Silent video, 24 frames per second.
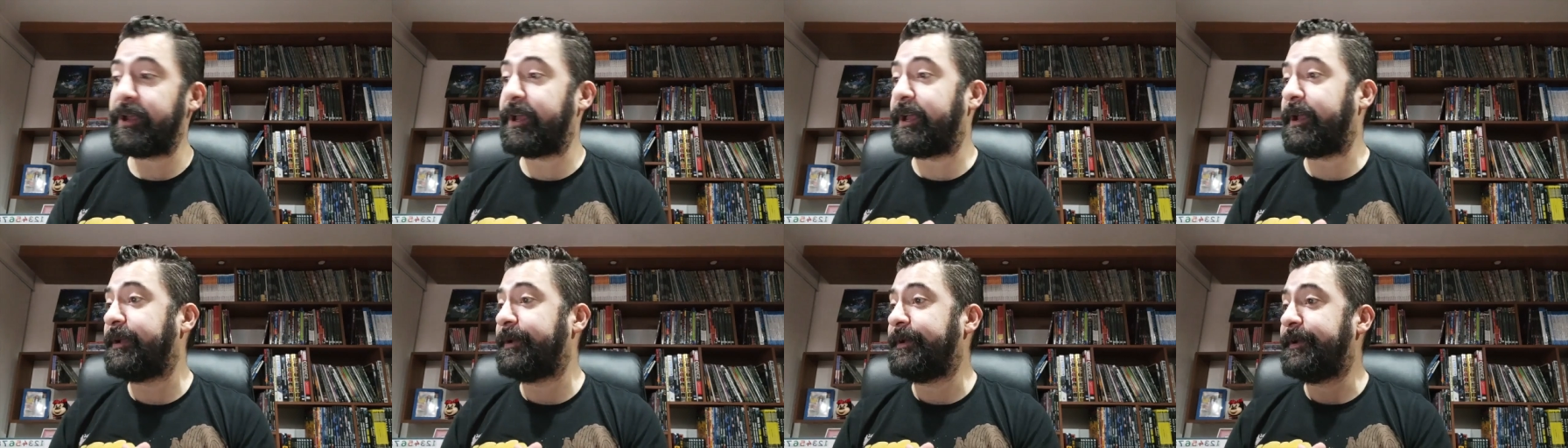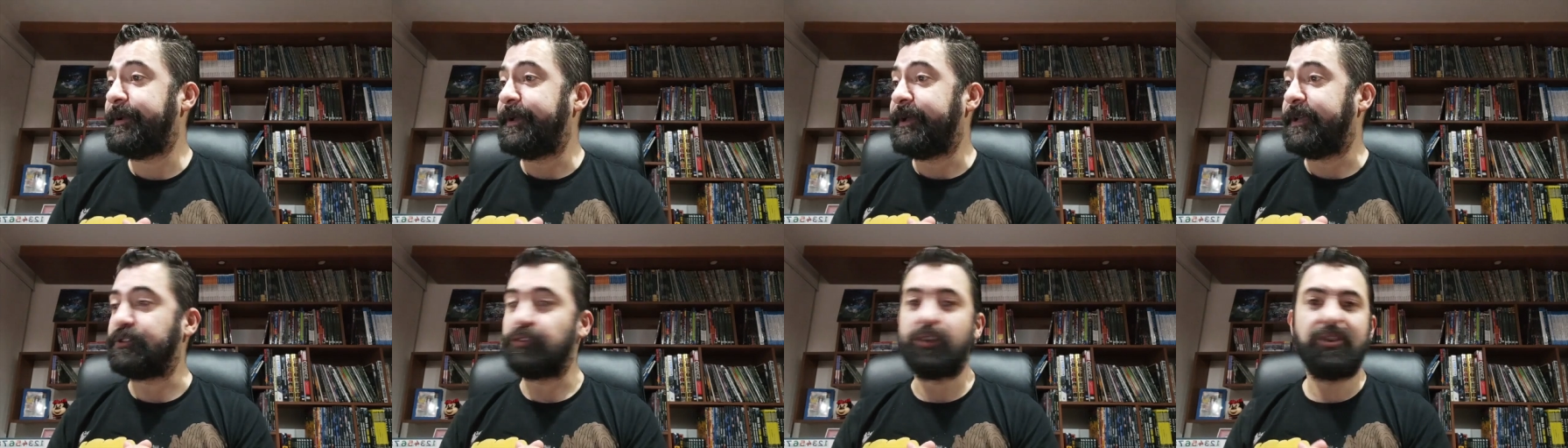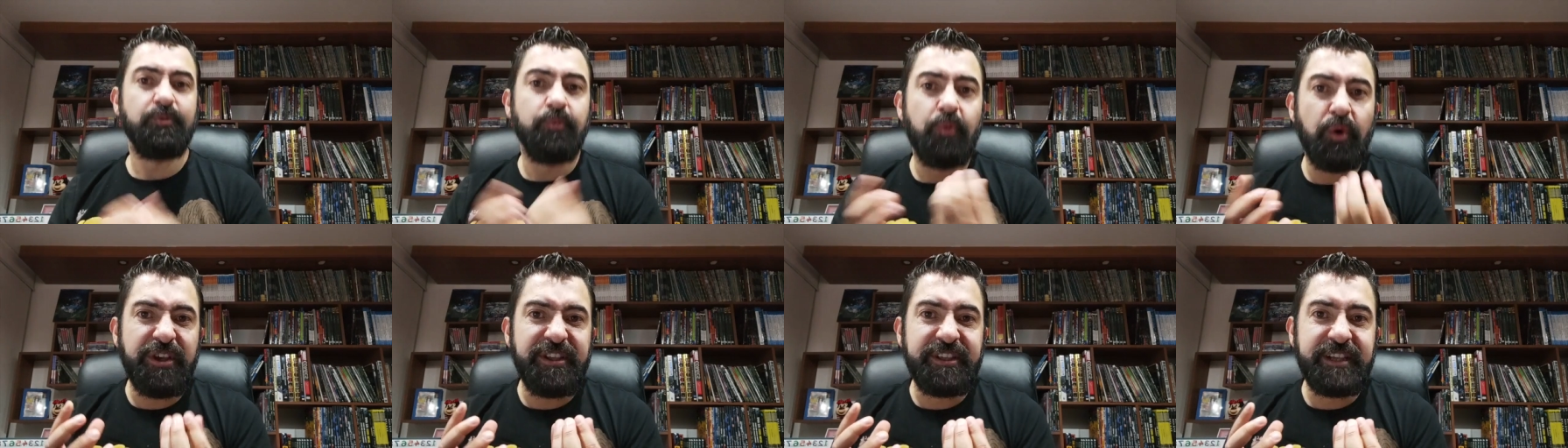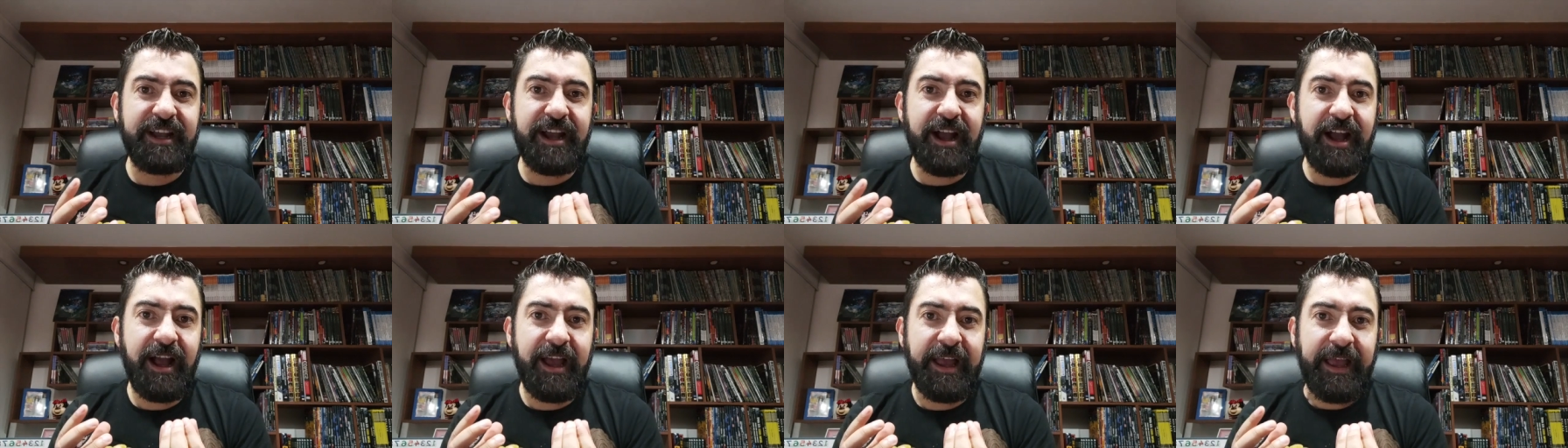Eh, eso es
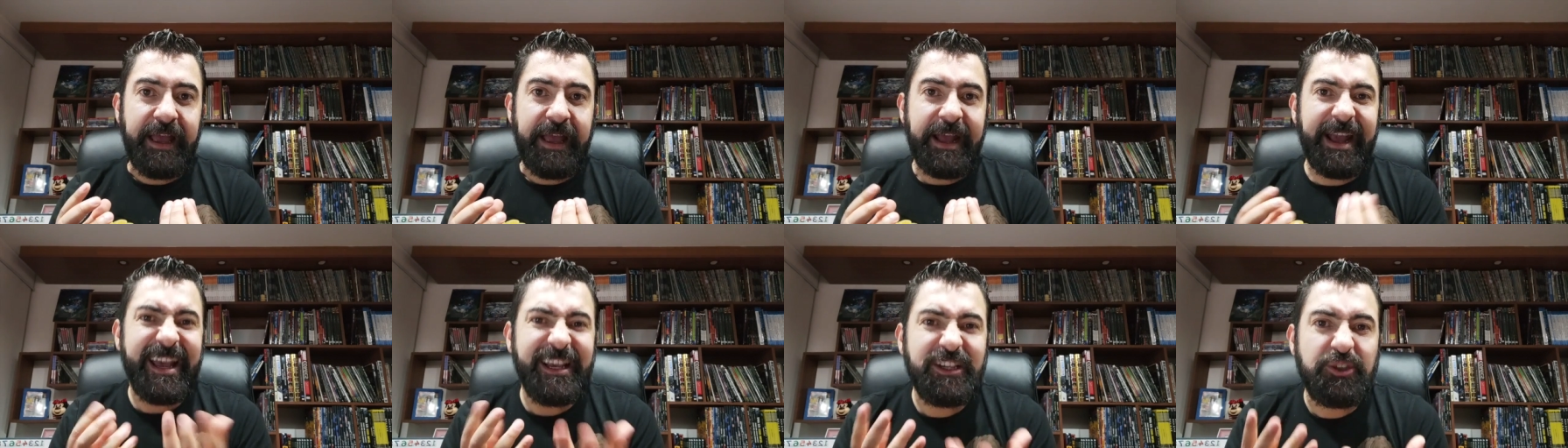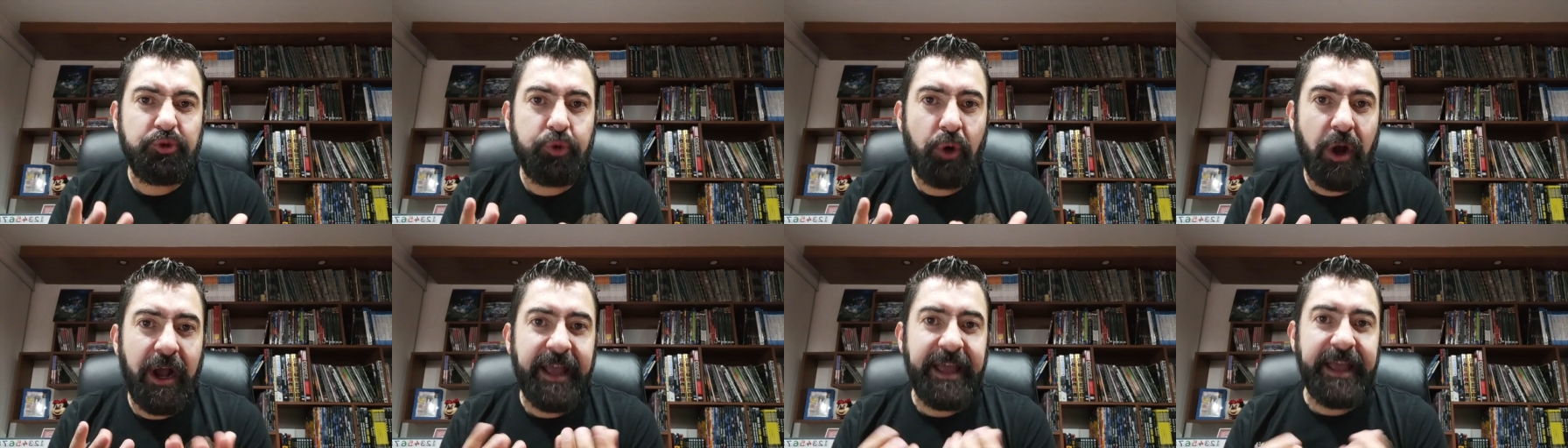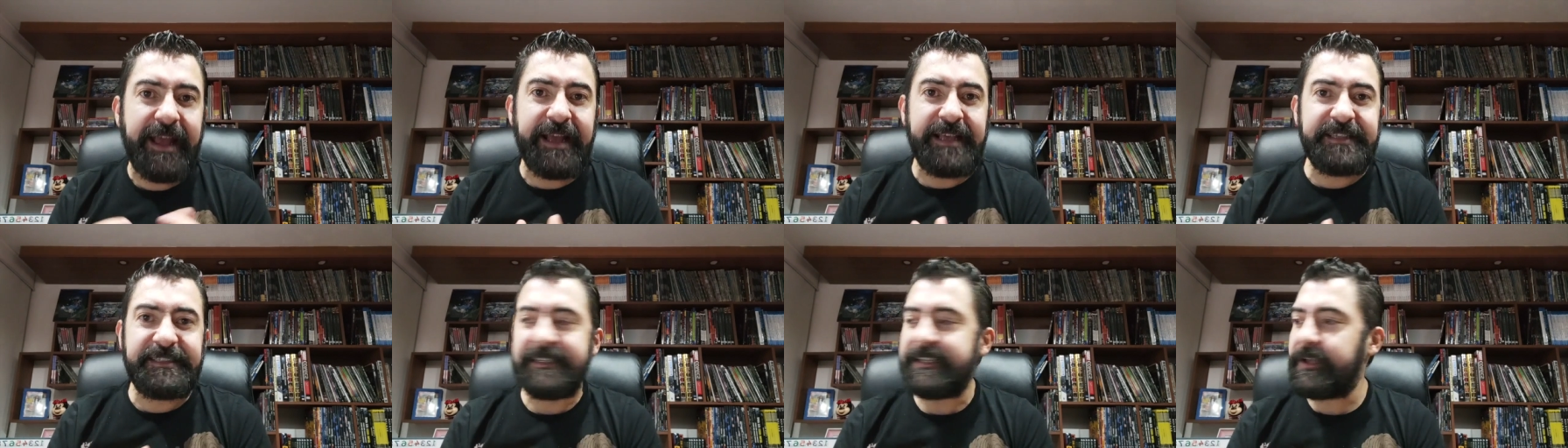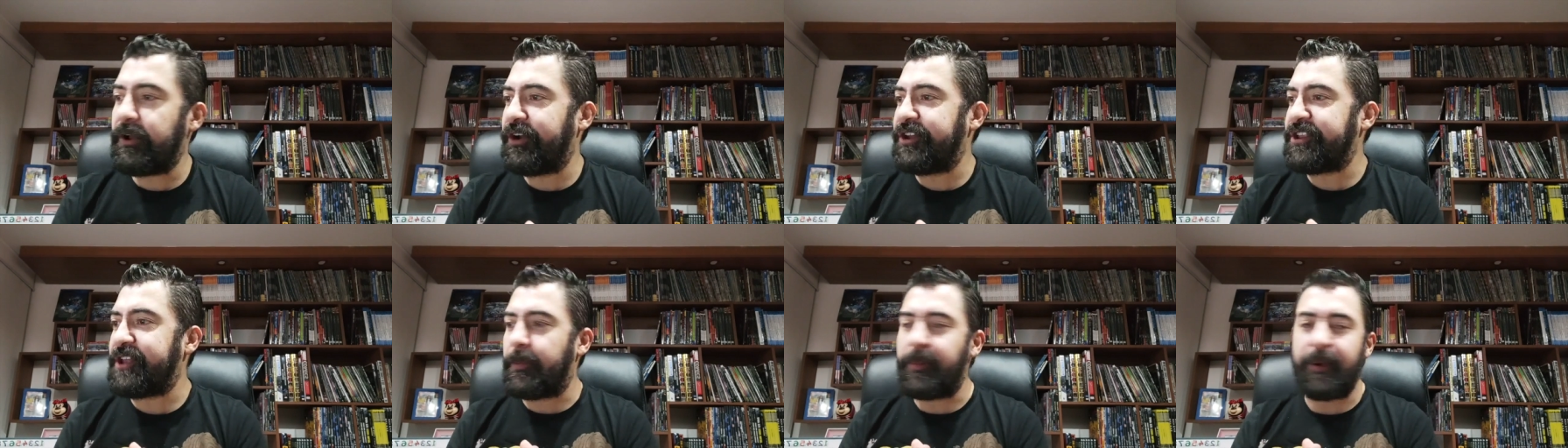muisca, eh, quechua, eh, ¿qué es
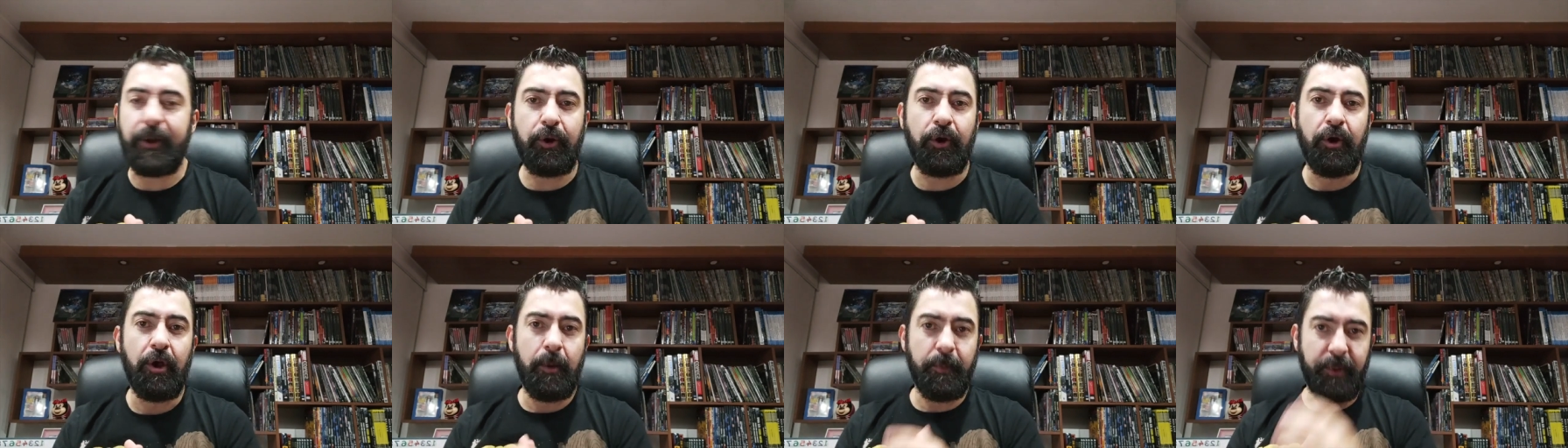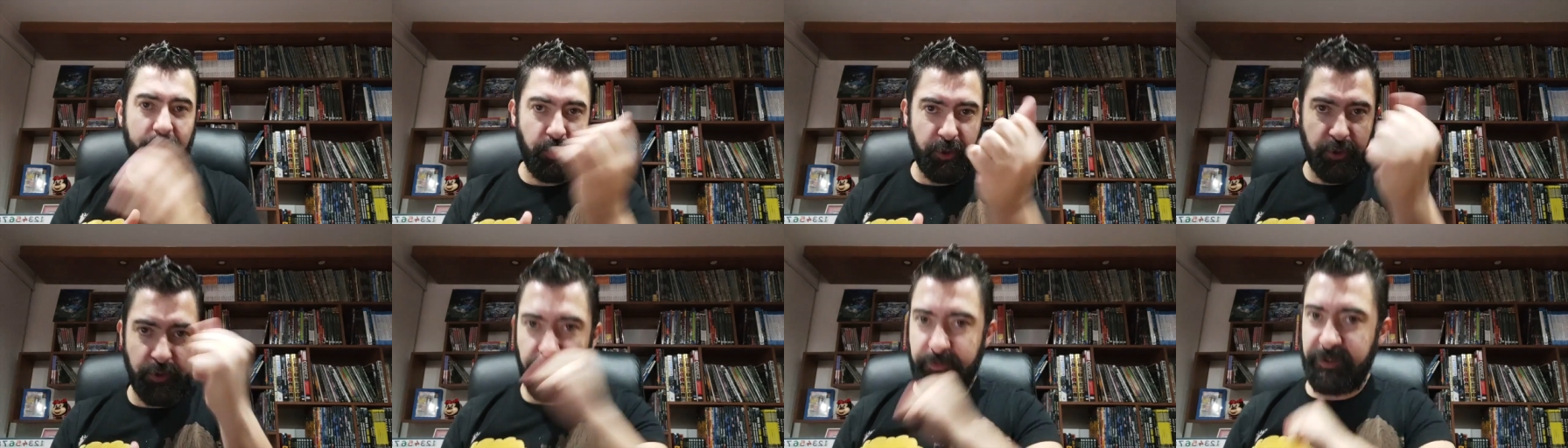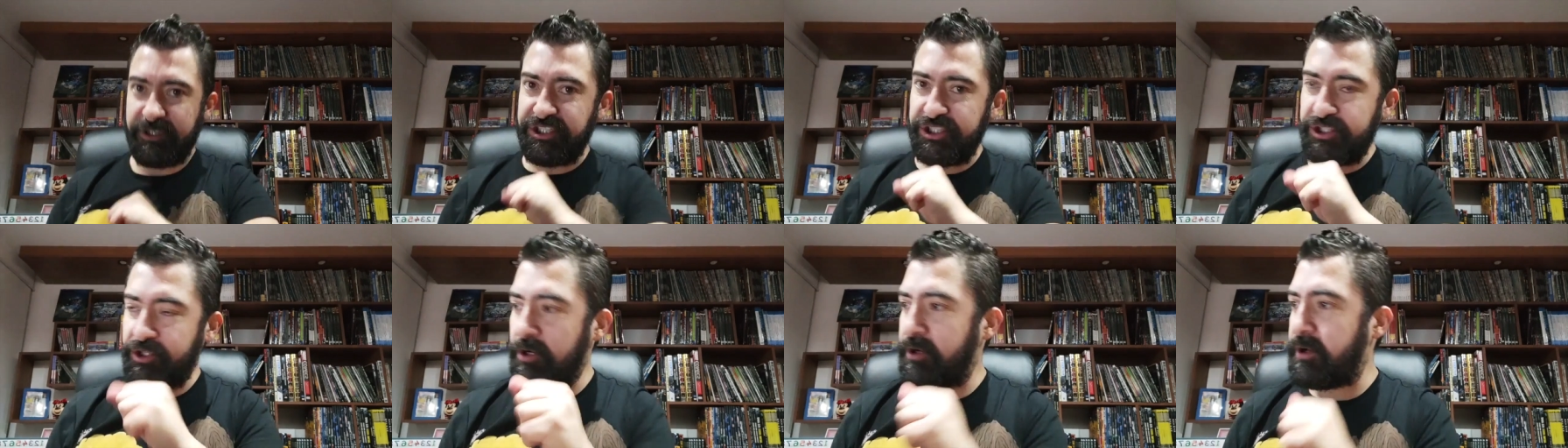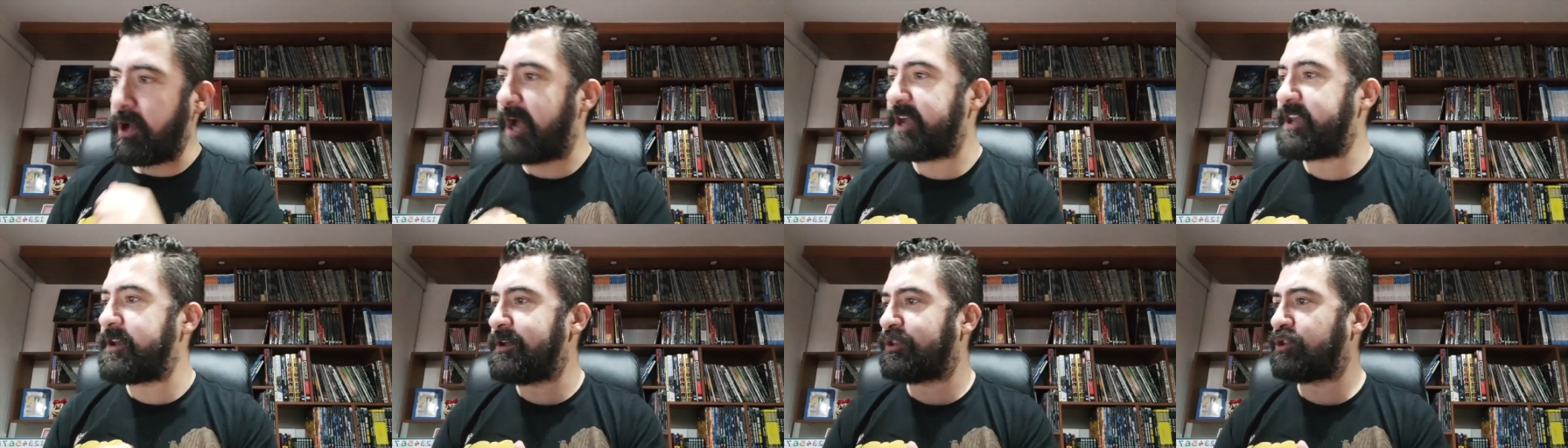esa vaina? Pero, pero bueno,
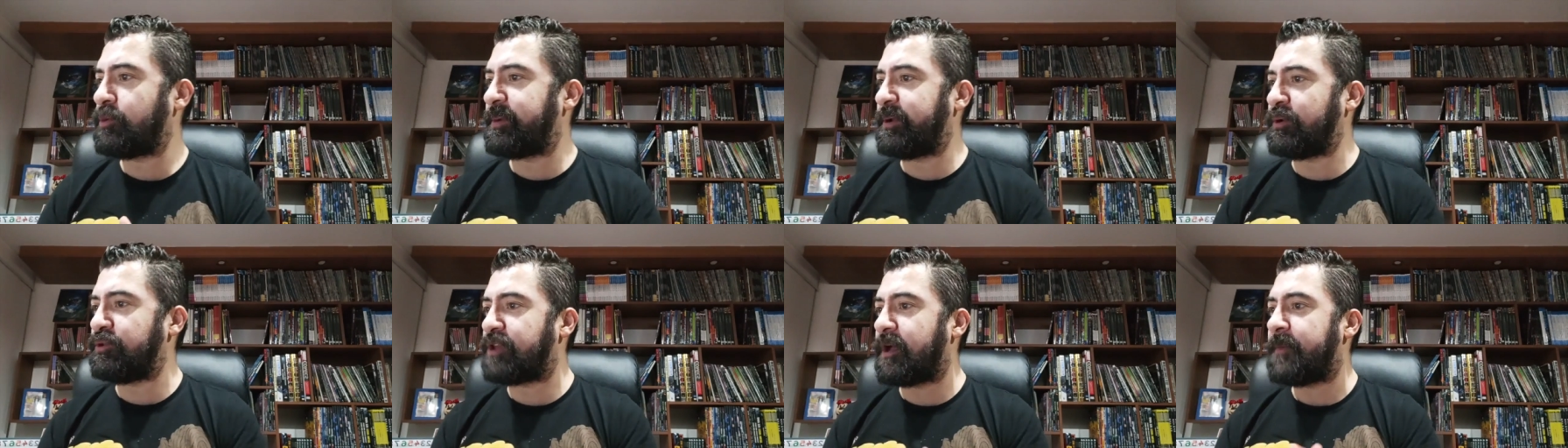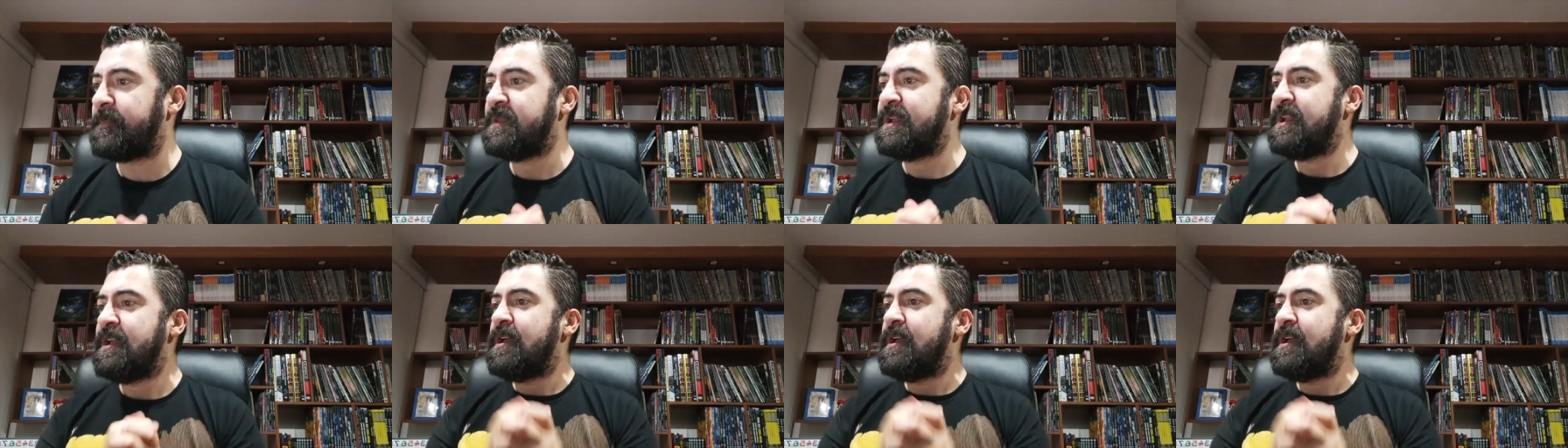Ferchito, aquí va tu pregunta.